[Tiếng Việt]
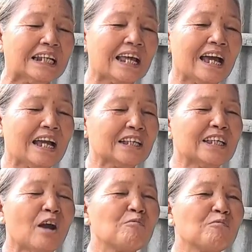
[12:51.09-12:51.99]
là
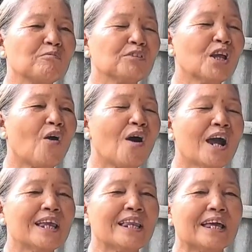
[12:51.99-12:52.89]
dông
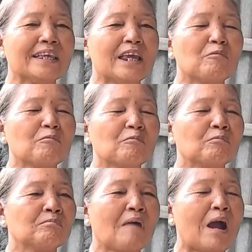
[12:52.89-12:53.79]
gió hay là
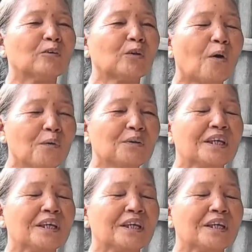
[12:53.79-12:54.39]
dông bão tố